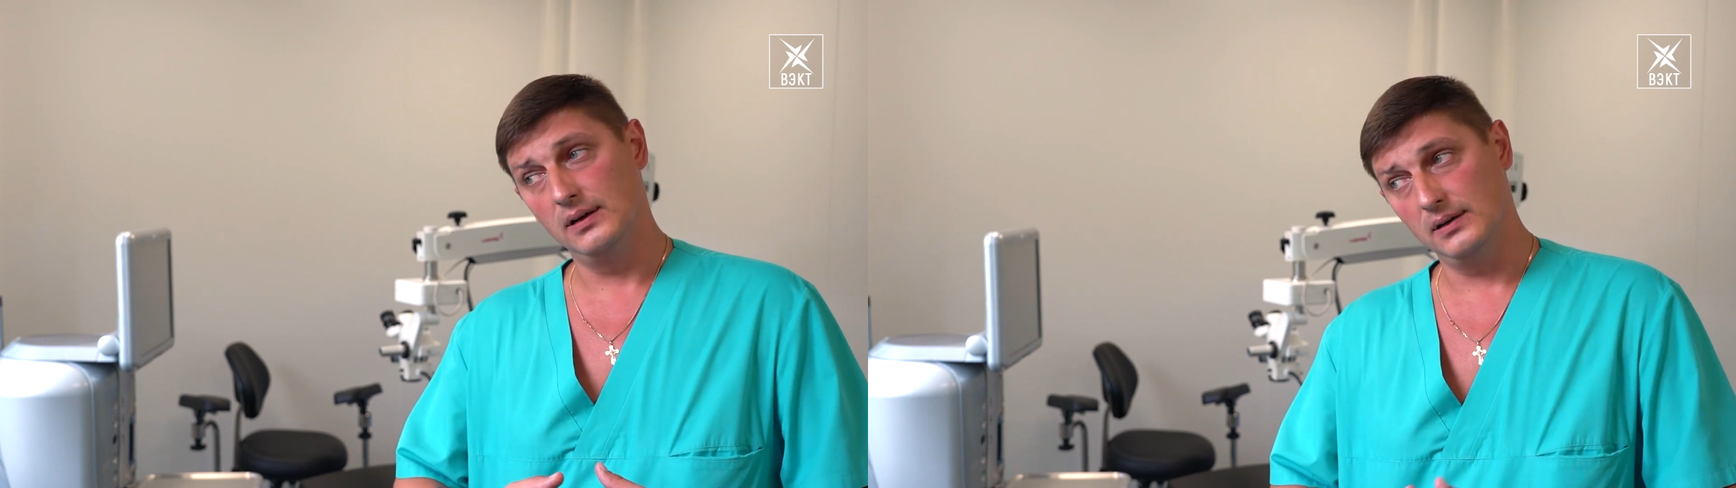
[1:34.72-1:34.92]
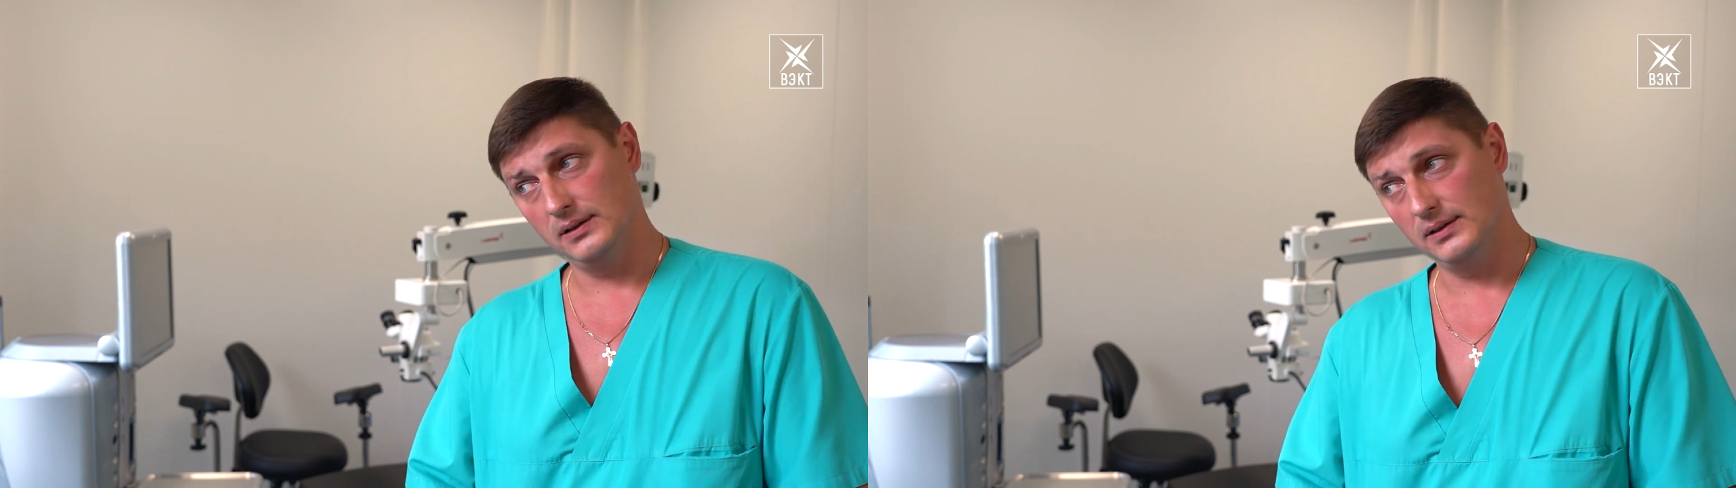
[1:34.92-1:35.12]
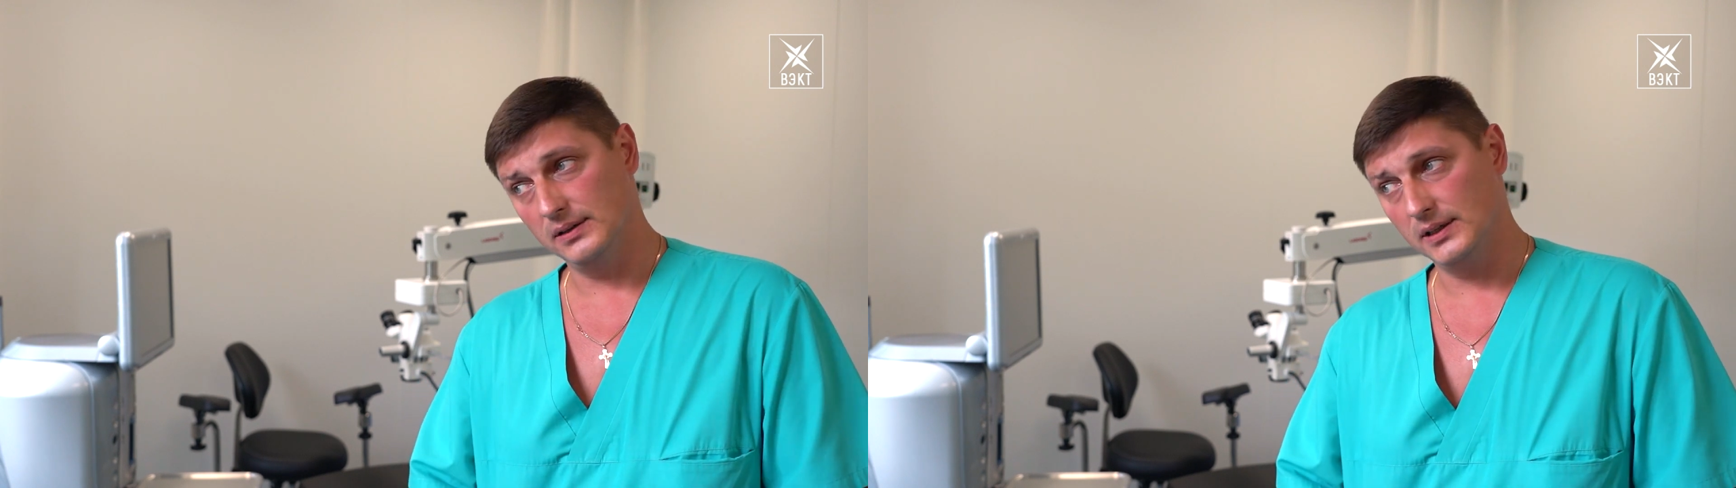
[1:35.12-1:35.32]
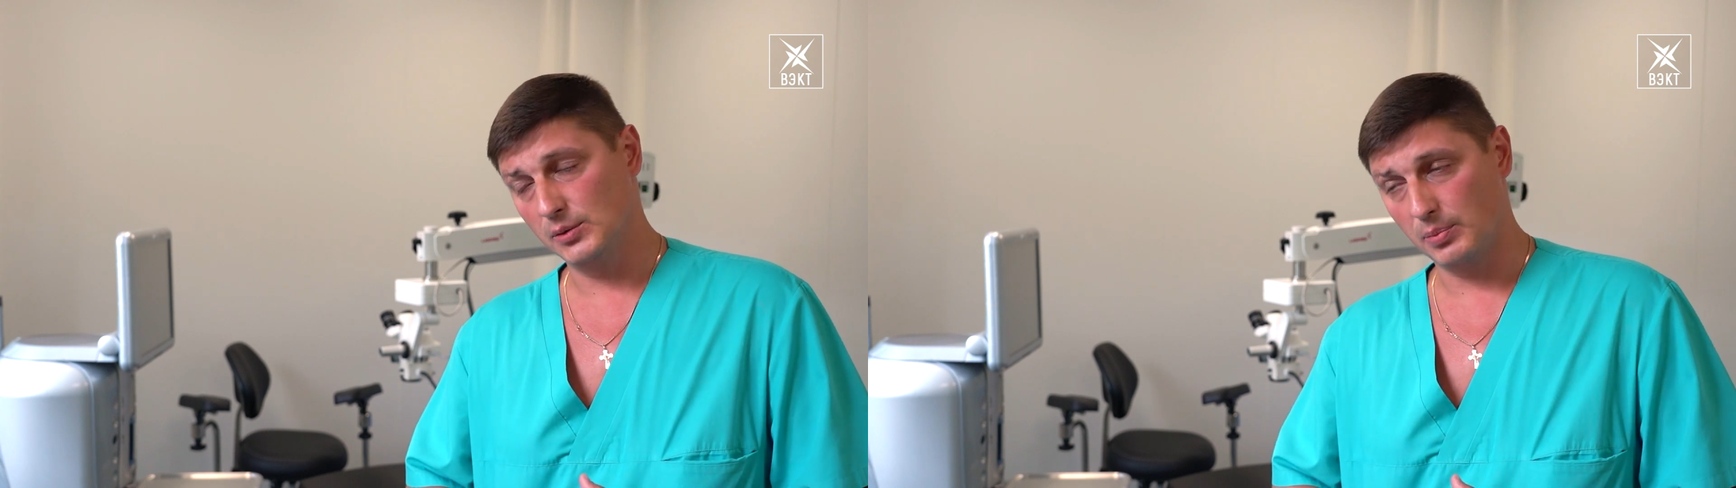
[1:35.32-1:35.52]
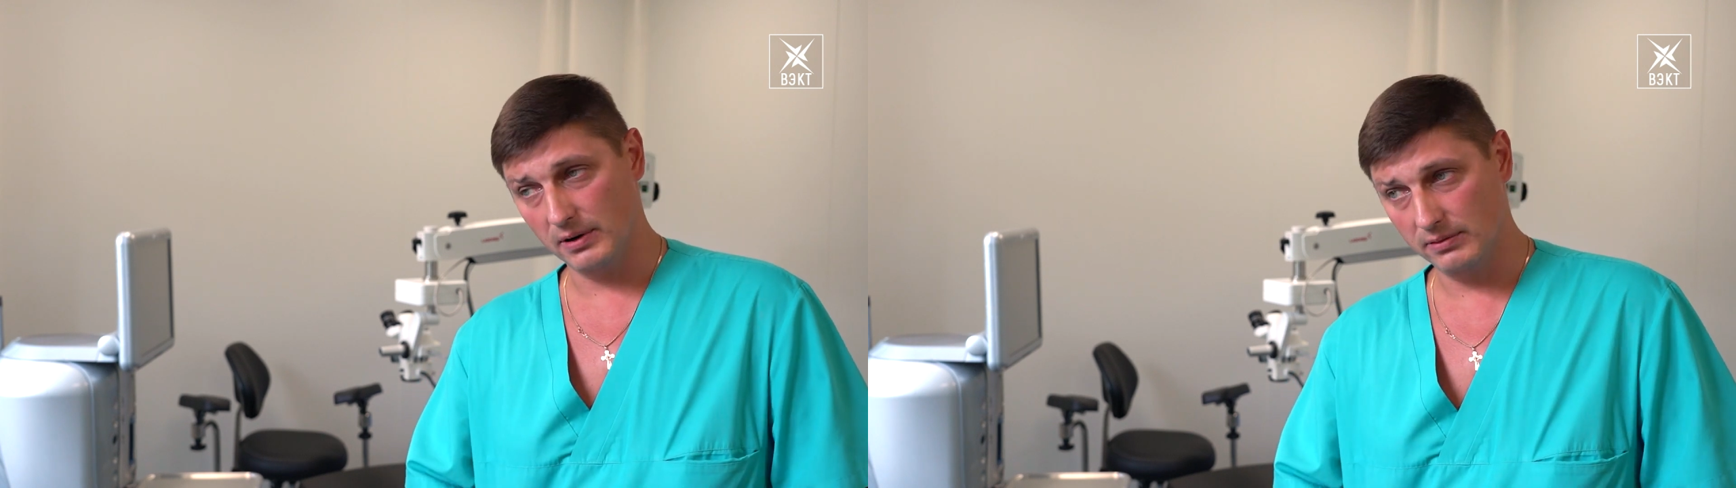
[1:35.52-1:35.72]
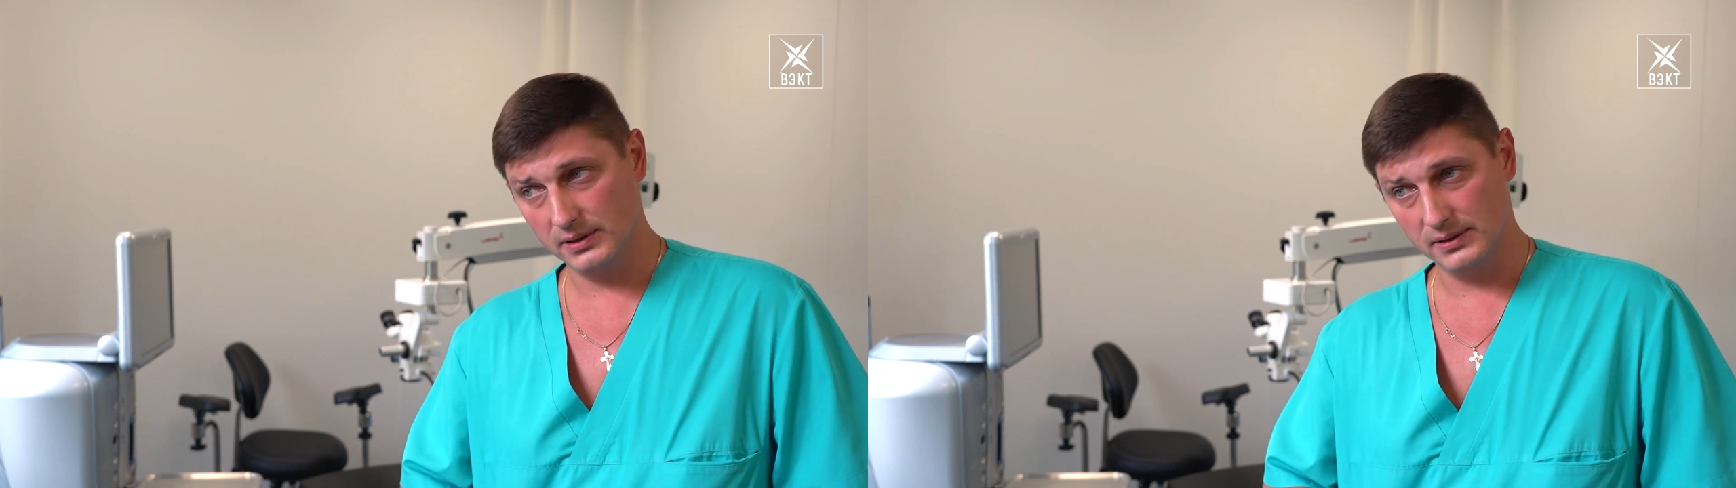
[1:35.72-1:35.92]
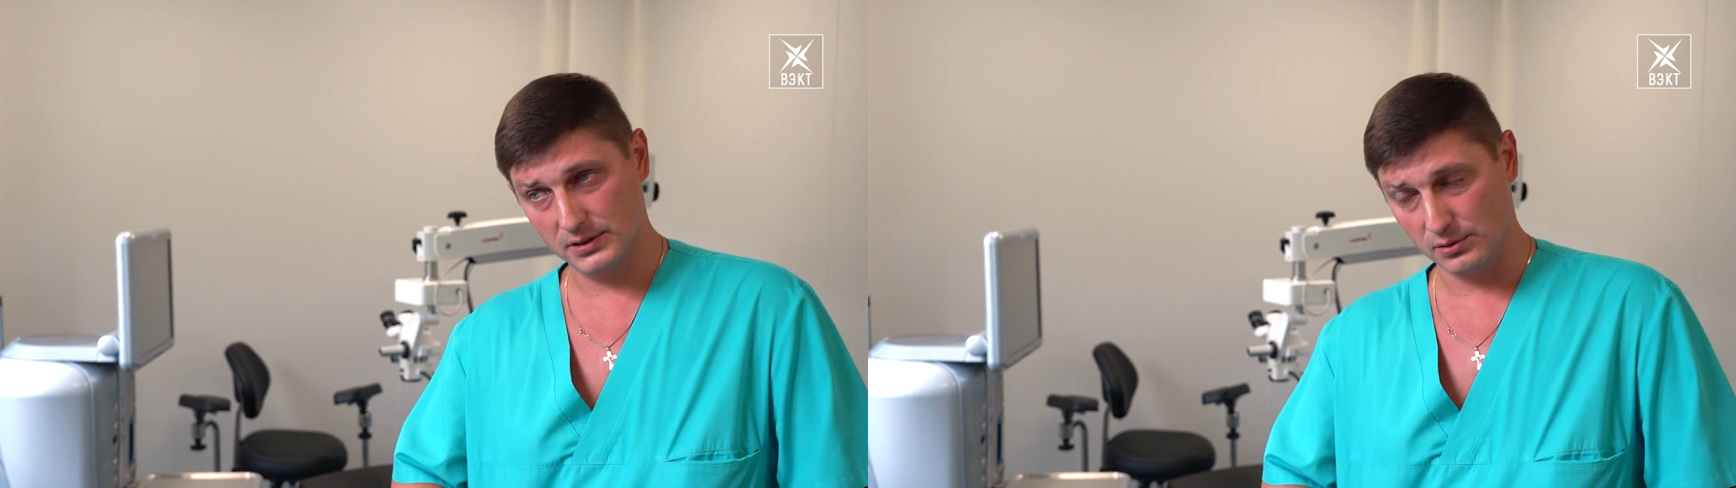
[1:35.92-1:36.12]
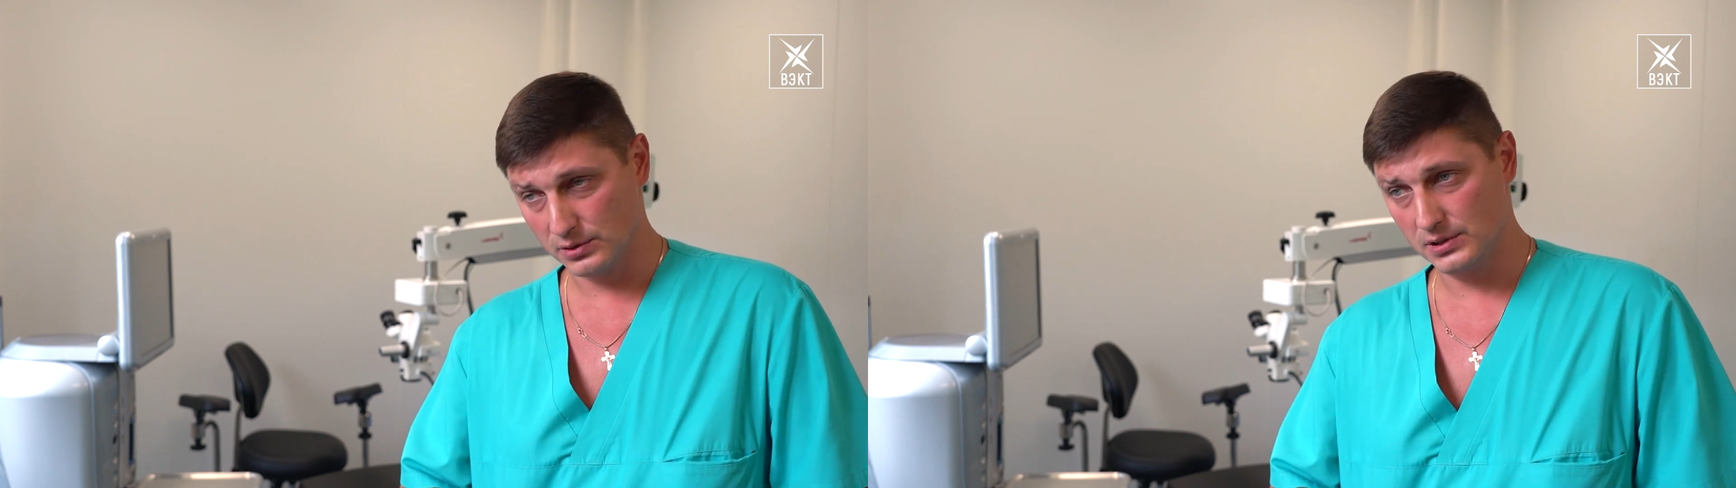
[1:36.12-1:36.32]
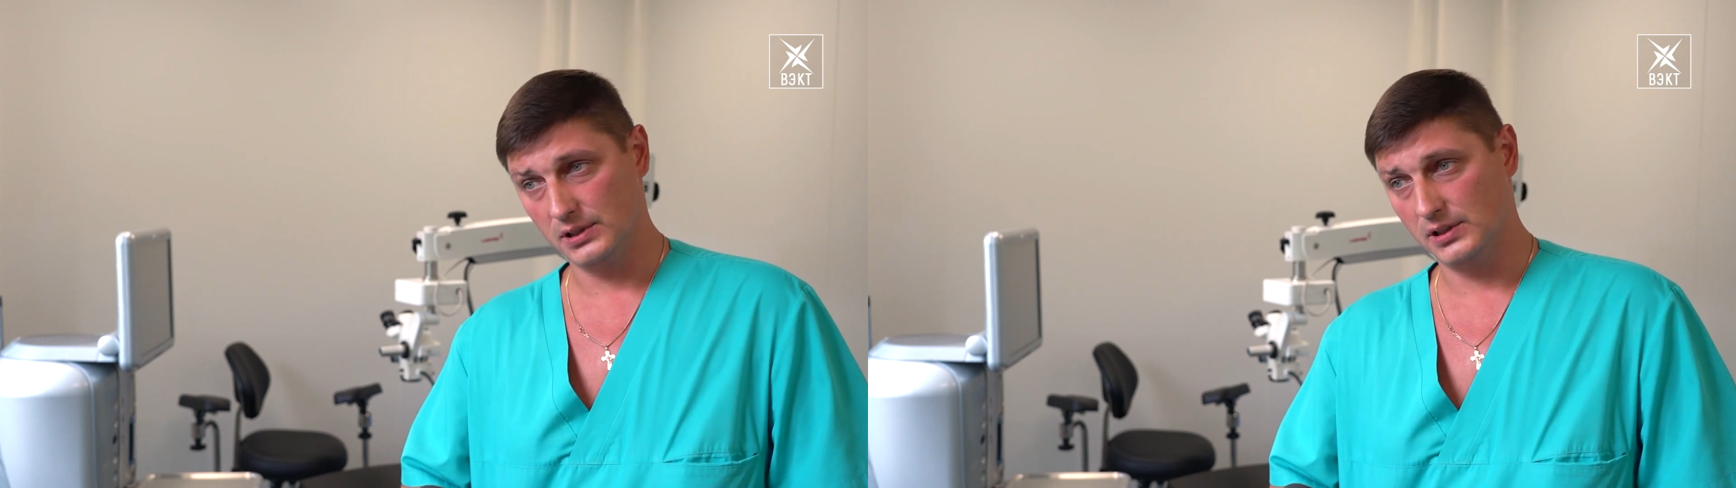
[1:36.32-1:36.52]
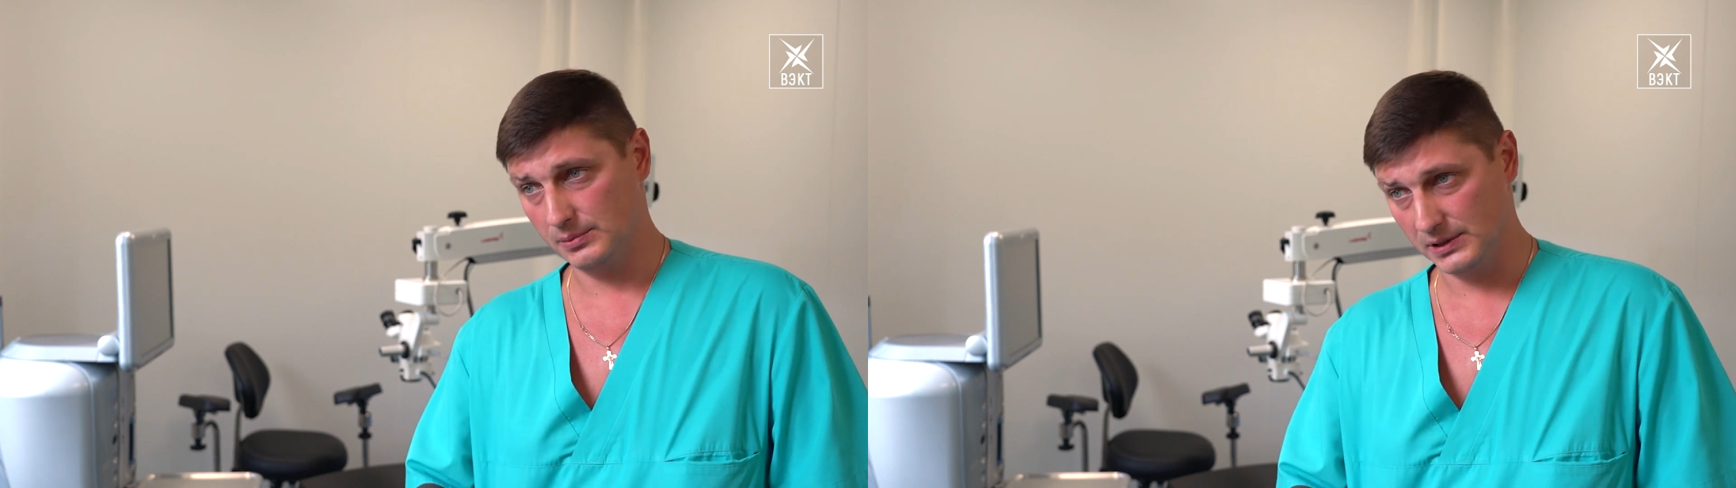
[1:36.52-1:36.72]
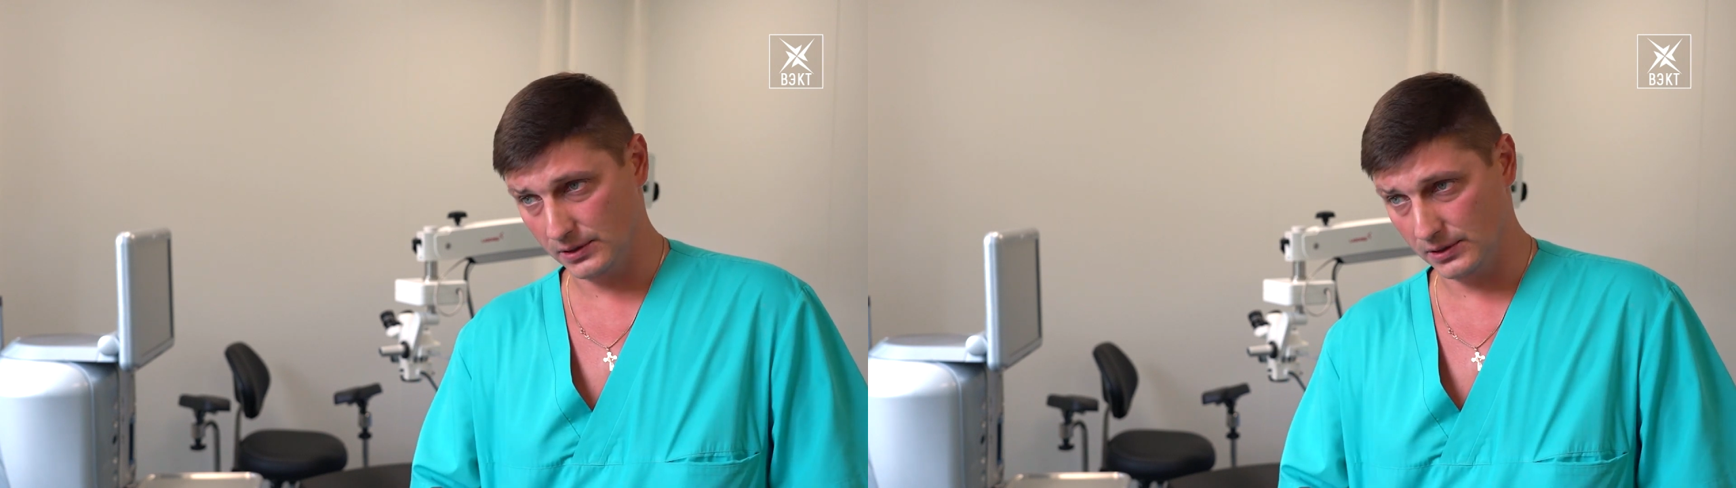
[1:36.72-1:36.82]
э, отправлены с родственниками